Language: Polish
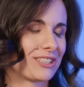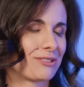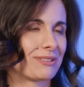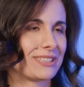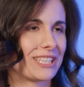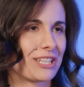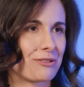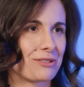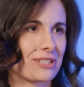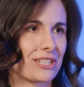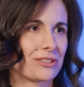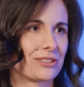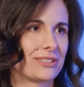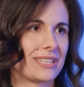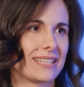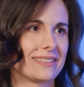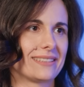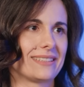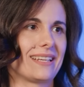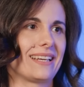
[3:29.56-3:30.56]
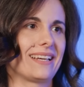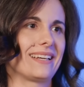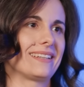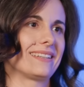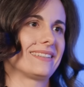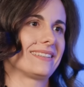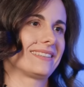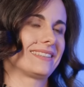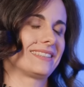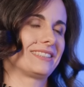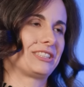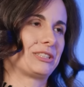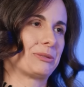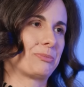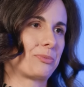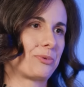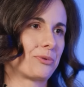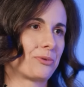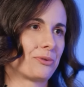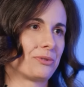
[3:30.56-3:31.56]
nakładają się na to dane e,
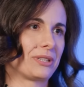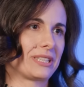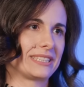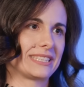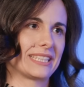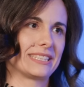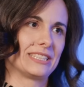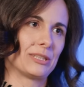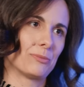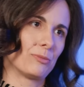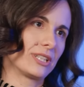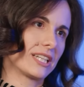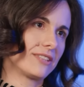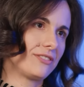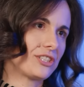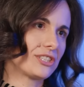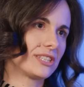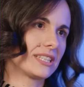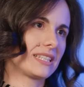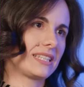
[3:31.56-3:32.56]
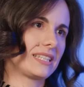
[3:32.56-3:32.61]
typu jakieś dane demograficzne